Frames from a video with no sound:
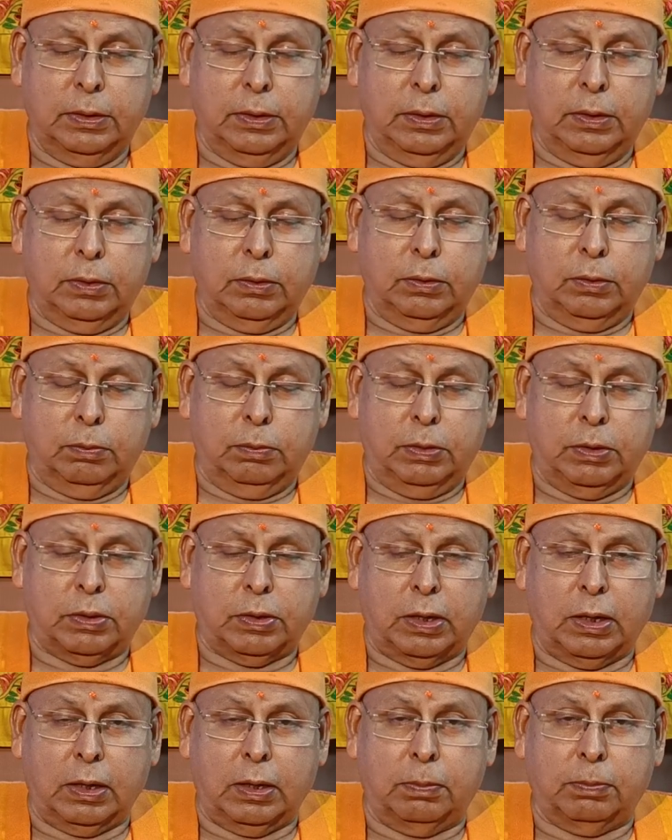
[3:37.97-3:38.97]
तो
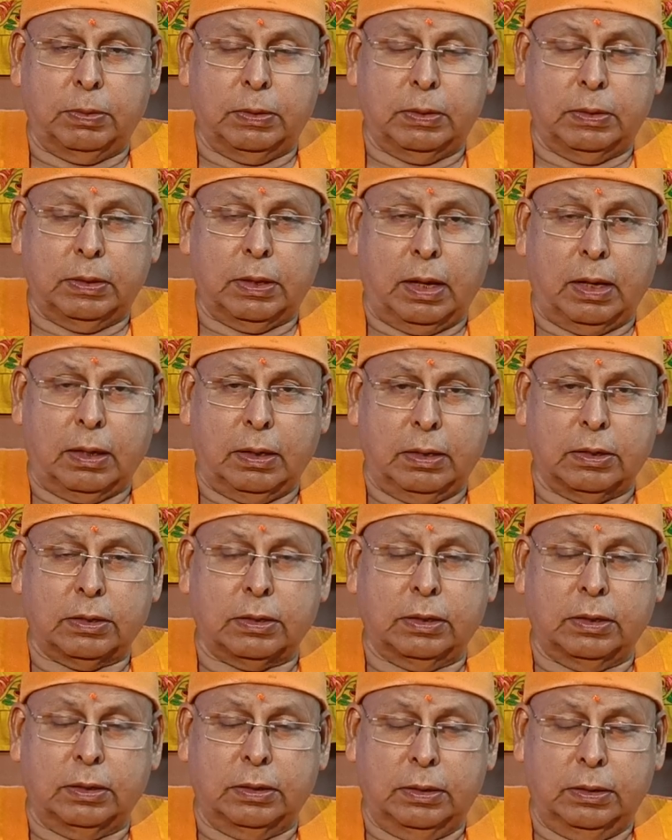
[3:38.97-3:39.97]
विषय के प्रति
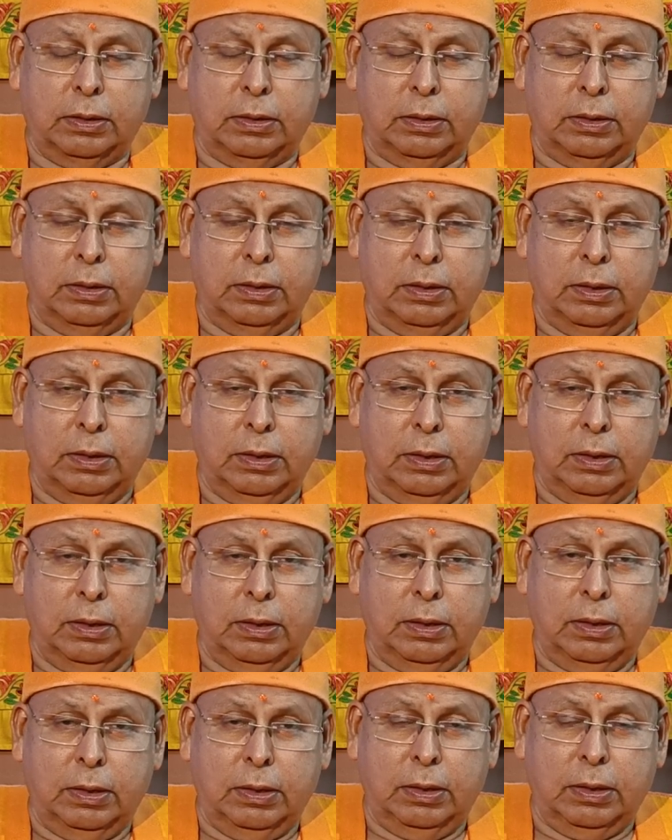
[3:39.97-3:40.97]
आकर्षण
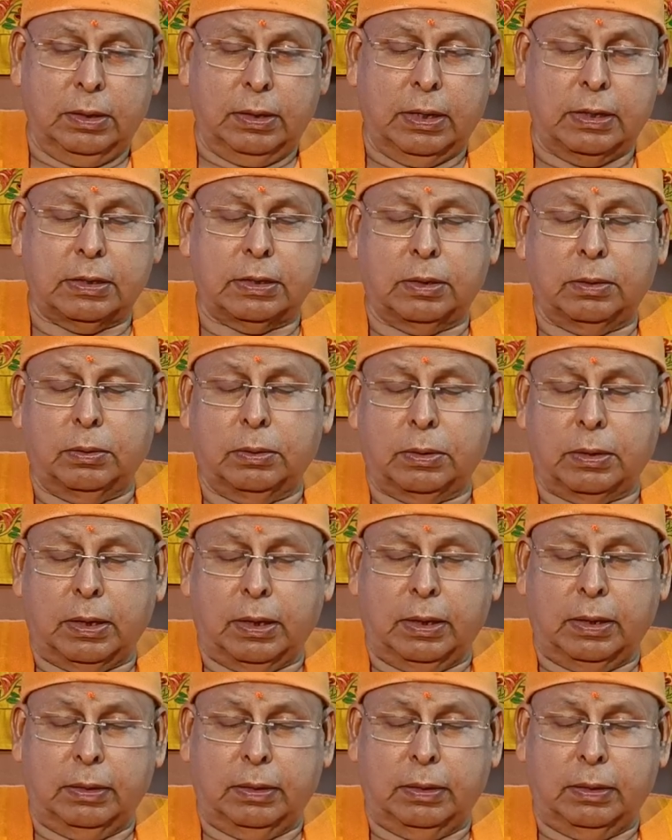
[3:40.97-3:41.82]
कैसे होता है